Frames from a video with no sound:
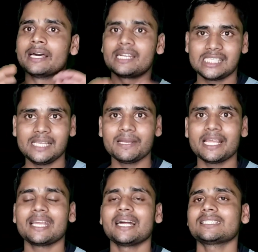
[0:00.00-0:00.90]
रिसीव
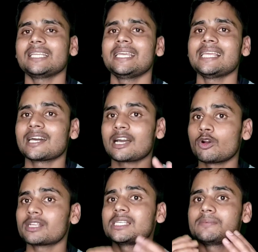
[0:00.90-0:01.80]
नहीं करते हैं या
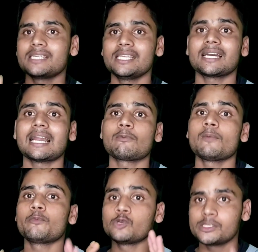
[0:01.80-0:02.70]
कॉल रिसीव की अगर आपको
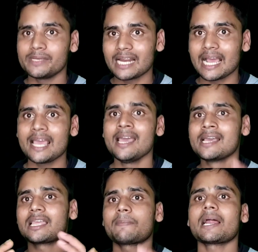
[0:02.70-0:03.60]
पूछ भी रहा है
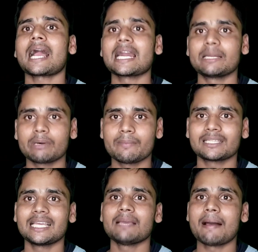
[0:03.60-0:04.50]
कि अपना कार्ड नंबर
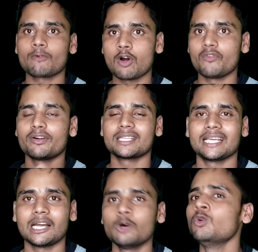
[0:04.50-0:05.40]
बताइए मैं आपको ऑफर
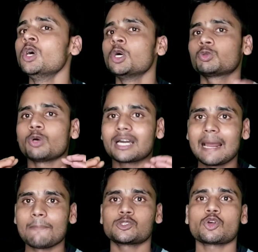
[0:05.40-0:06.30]
दे रहा हूँ तो अगर
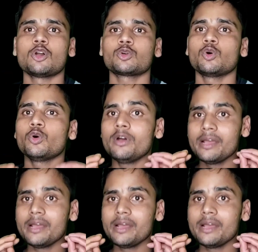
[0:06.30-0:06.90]
आप उस कॉल को